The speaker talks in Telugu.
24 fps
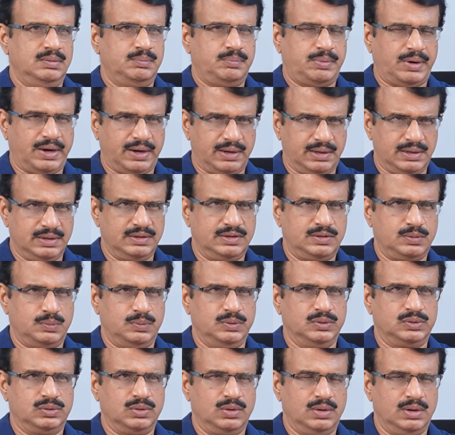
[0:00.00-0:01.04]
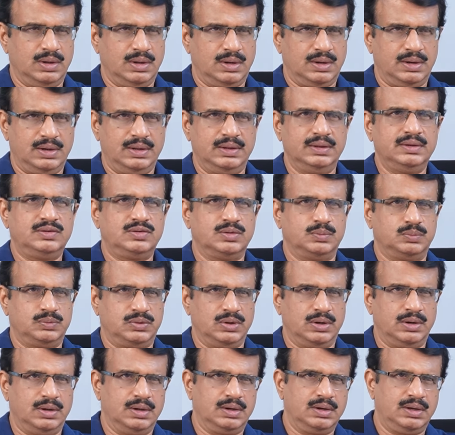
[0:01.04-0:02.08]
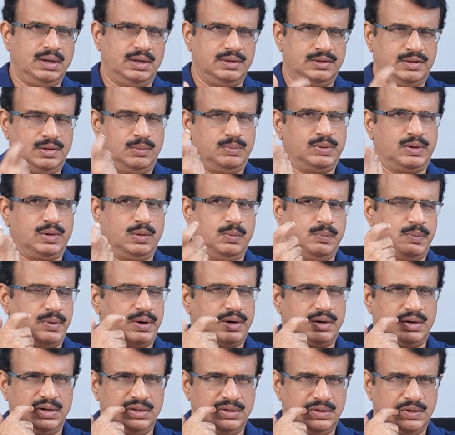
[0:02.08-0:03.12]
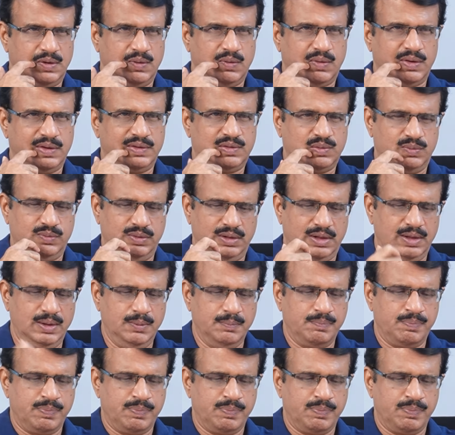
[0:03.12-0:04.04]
ప్రకటించబోతున్నారు అనేది చెప్తున్నారు కాసేపట్లో ప్రకటించే అవకాశం ఉంది